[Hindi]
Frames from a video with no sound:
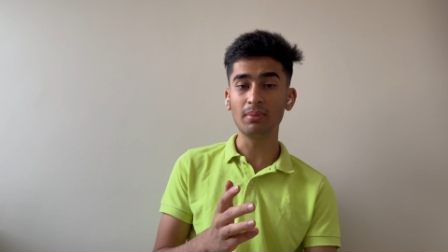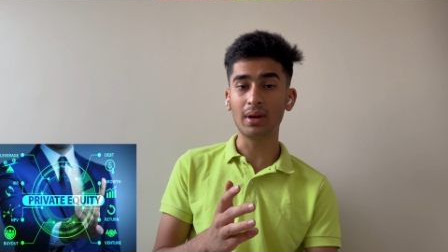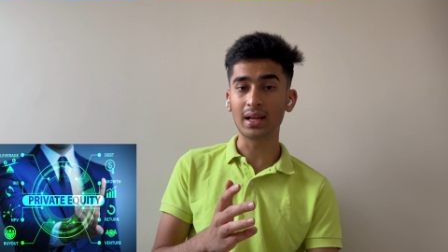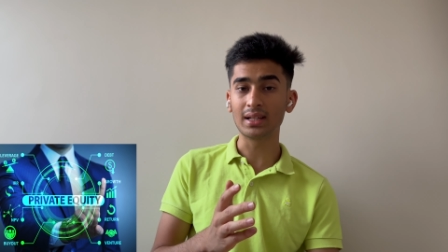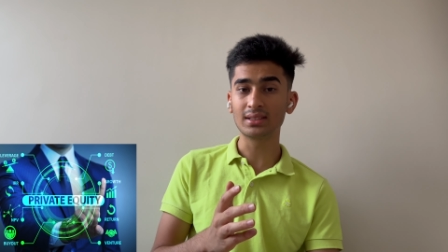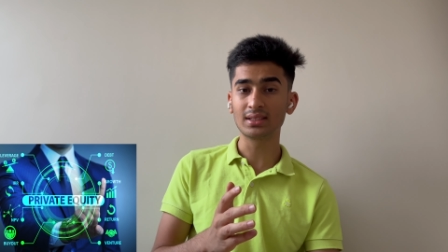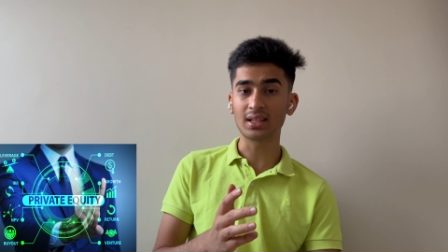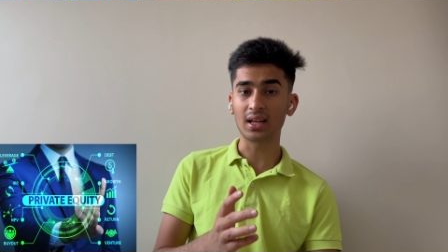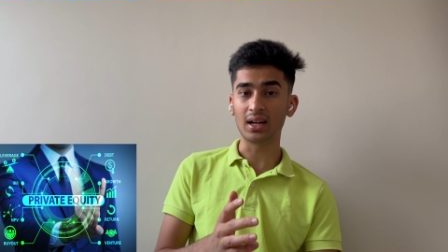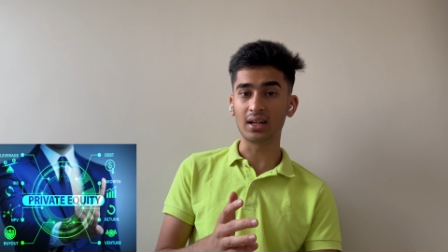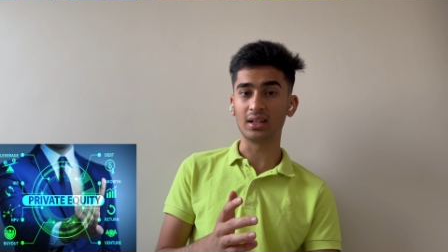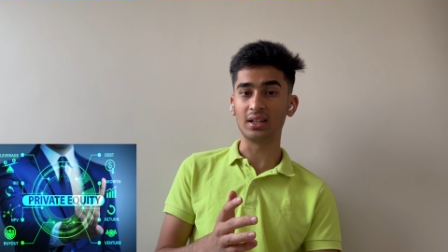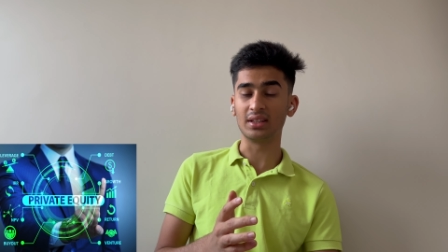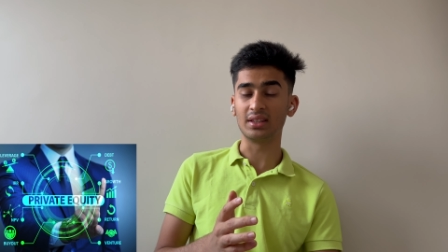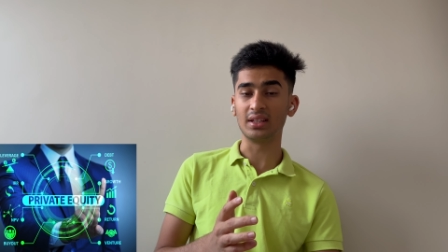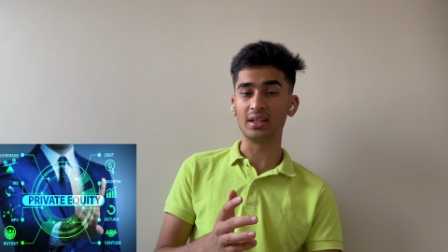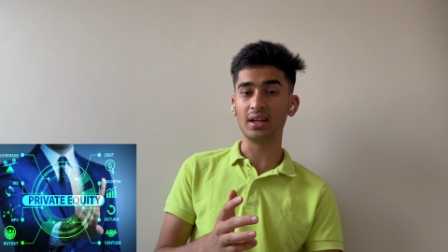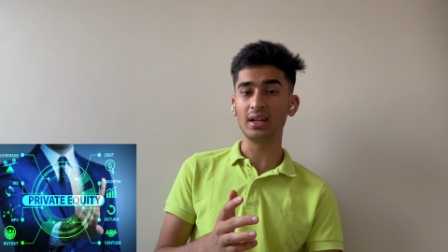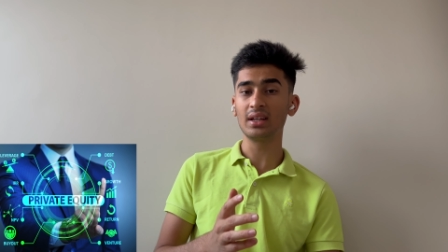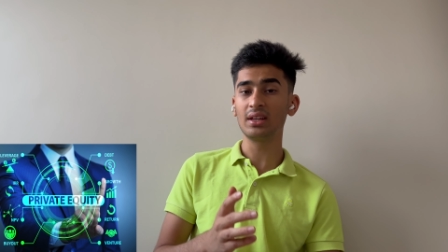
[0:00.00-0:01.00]
बैंक्स क्या
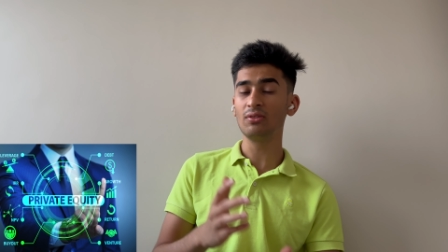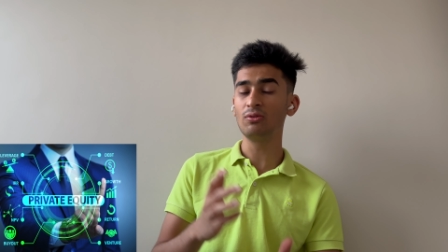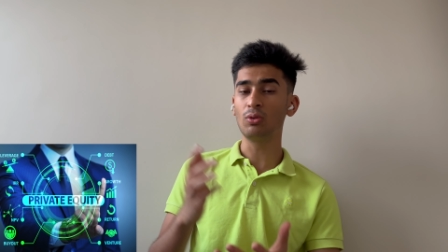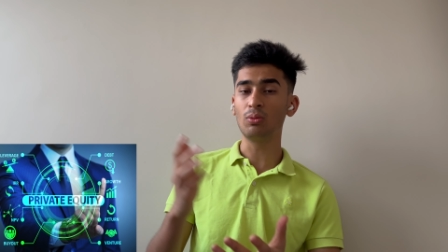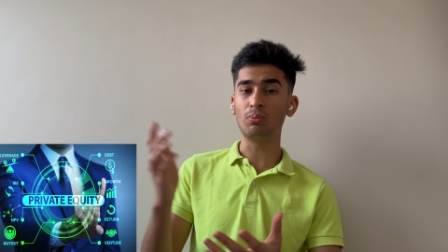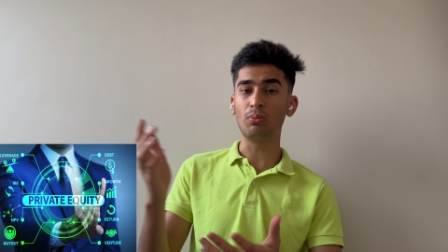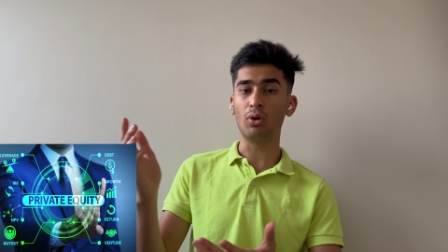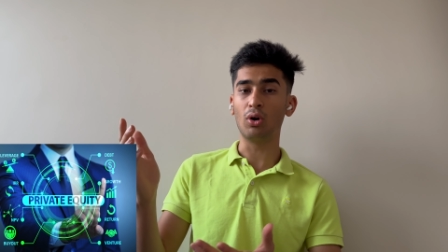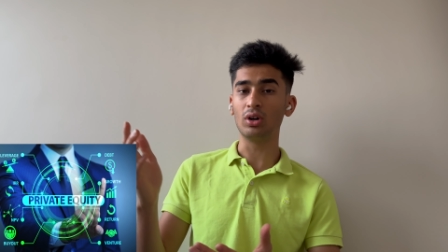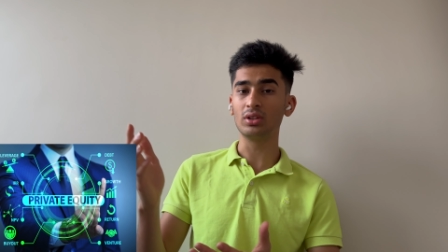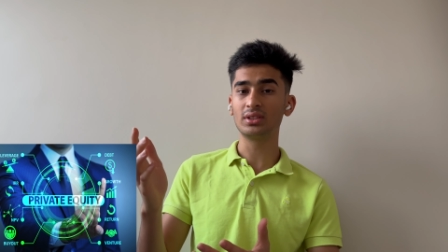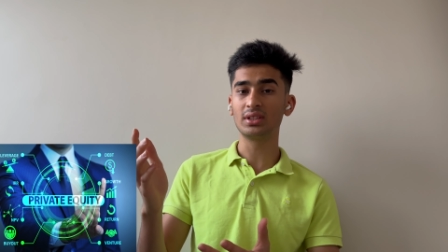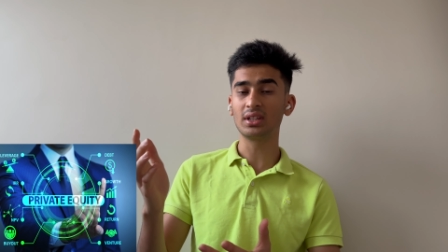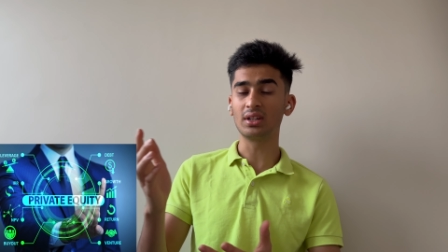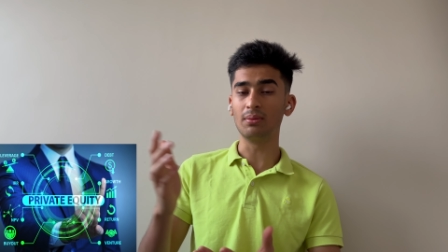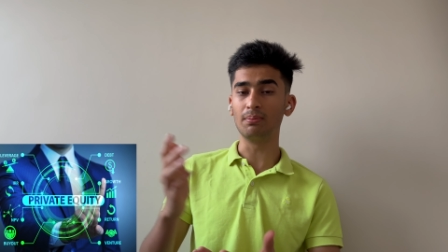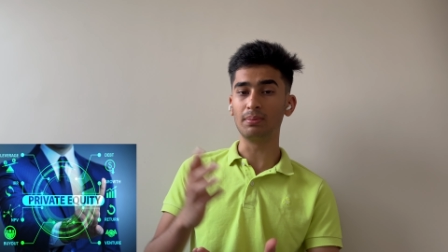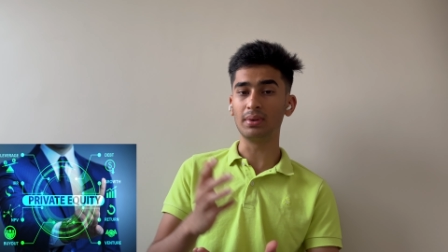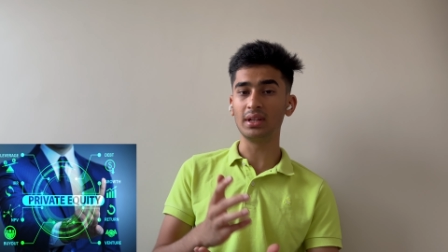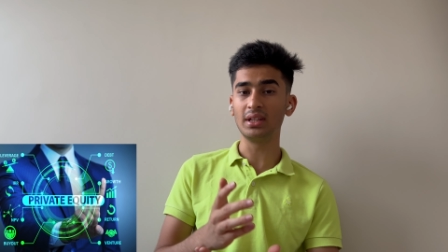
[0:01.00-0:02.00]
करती है कि वो बहुत सी
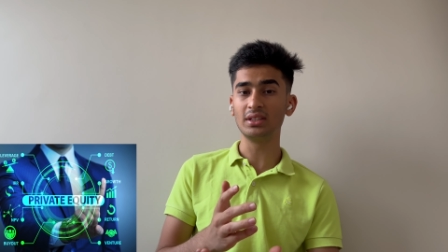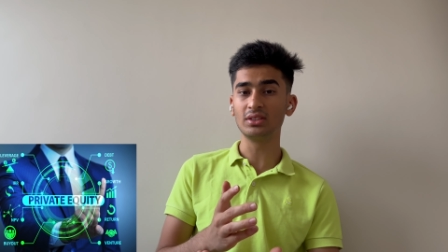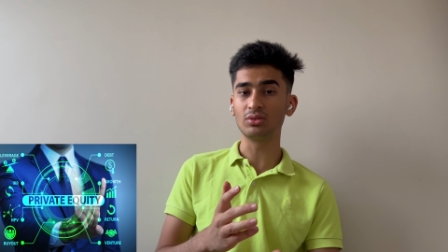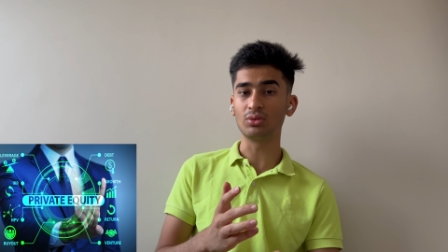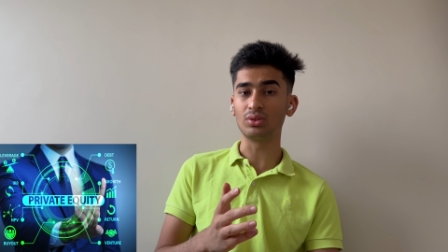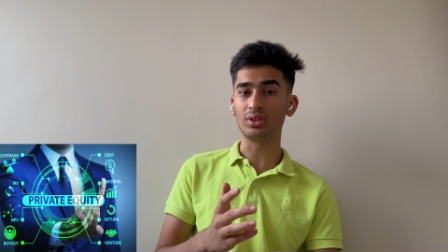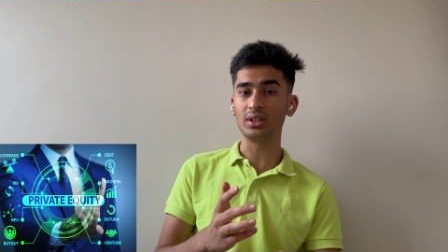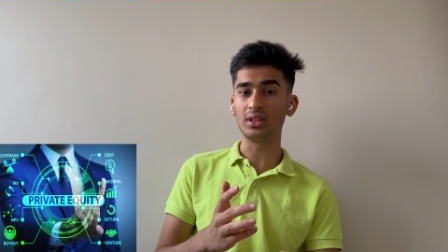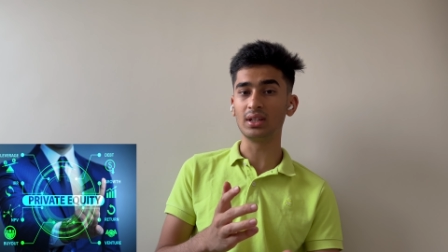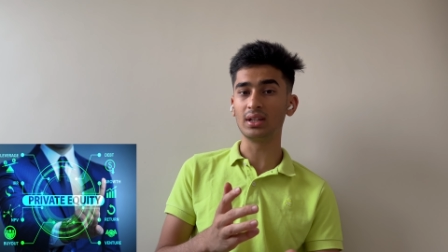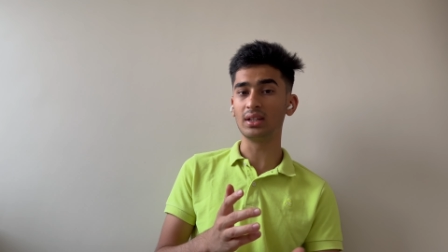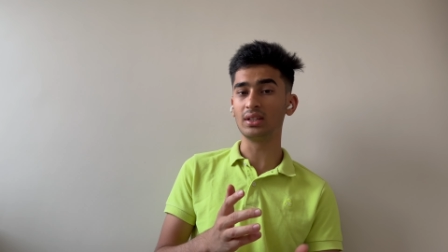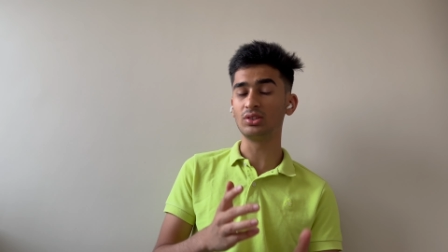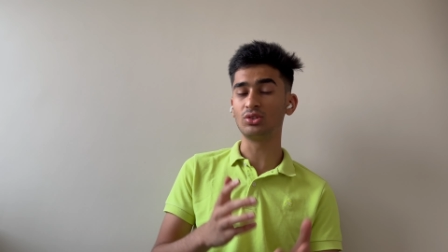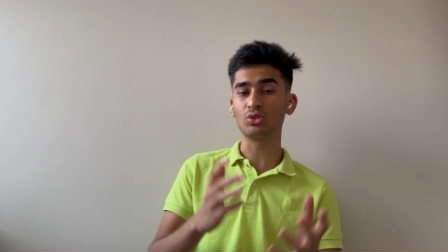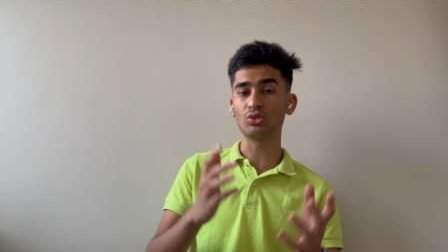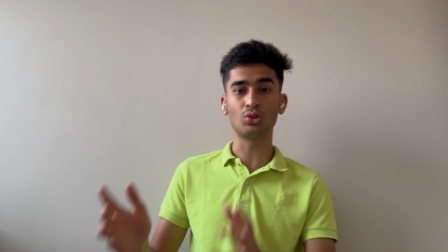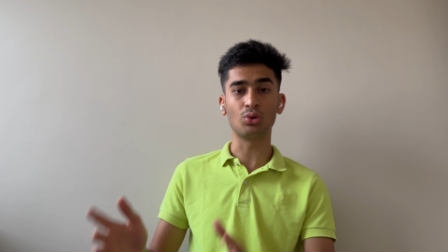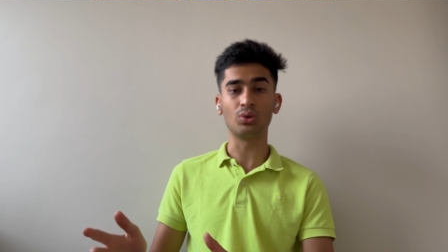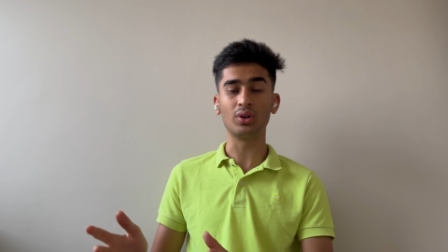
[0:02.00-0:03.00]
कंपनीज होती है
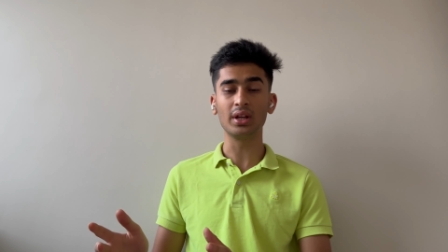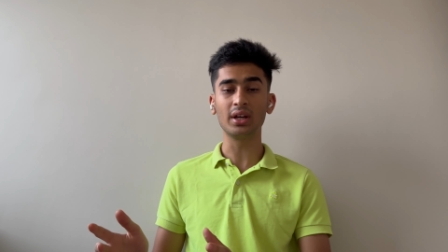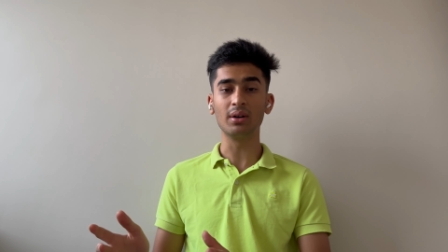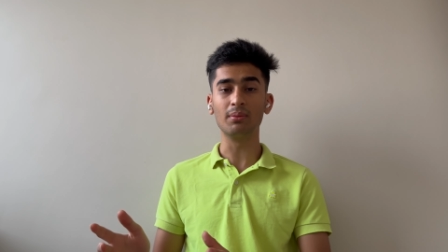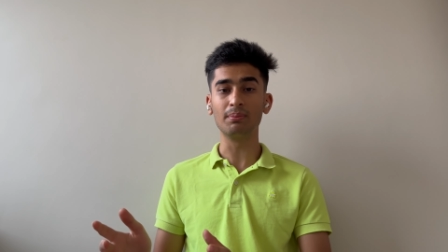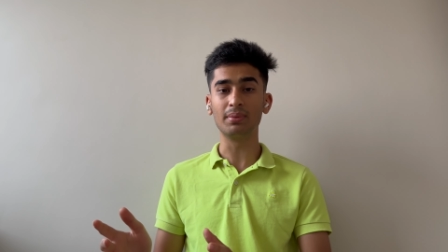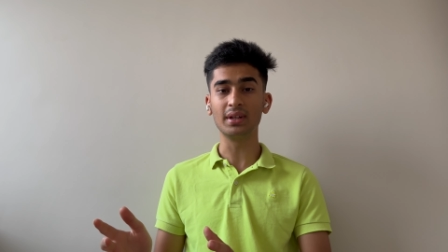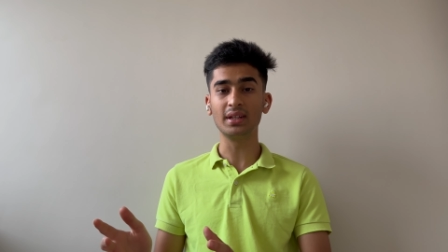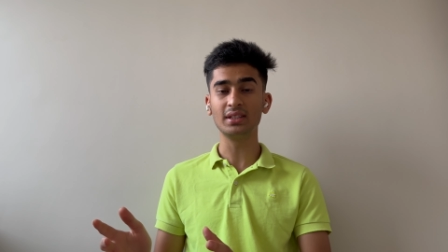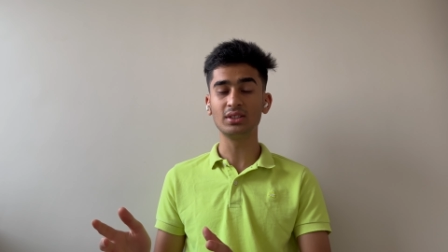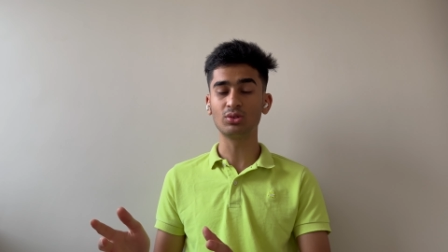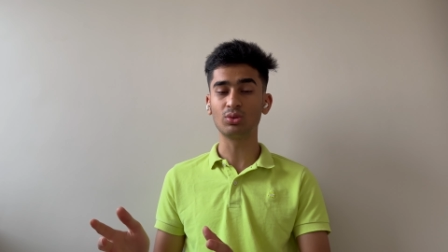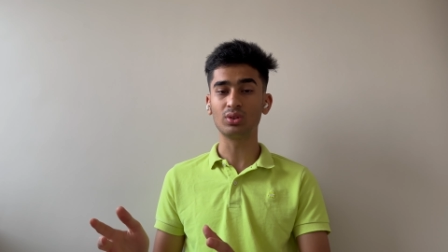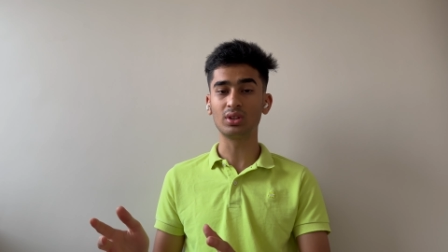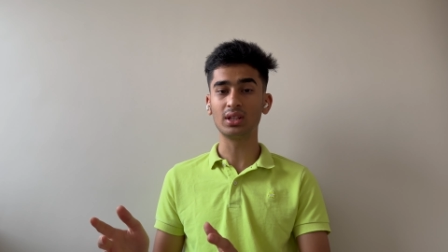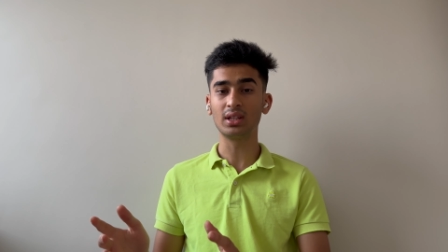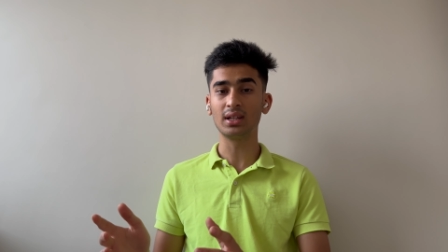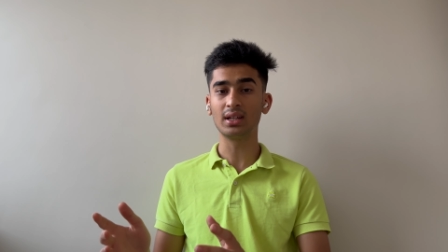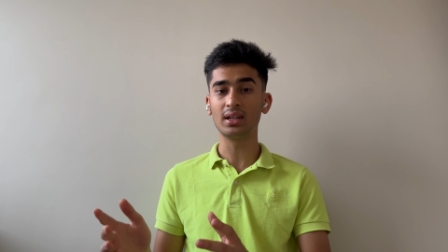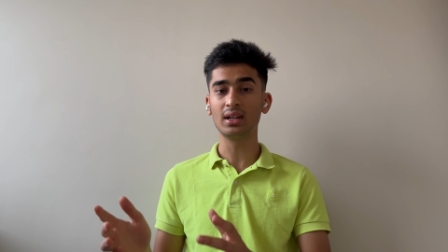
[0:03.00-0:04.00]
जो छोटी कंपनीज
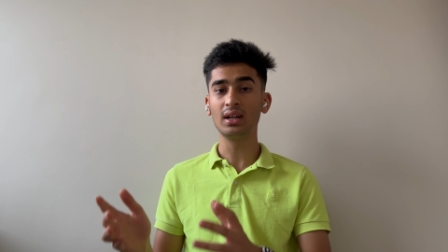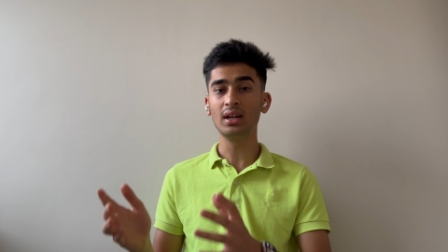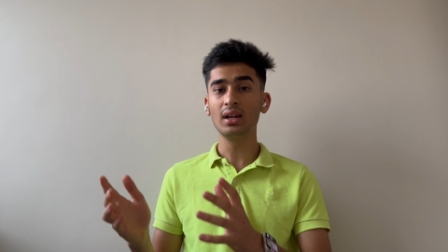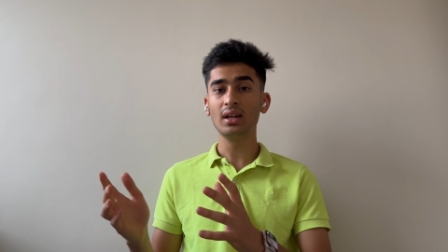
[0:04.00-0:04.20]
होती है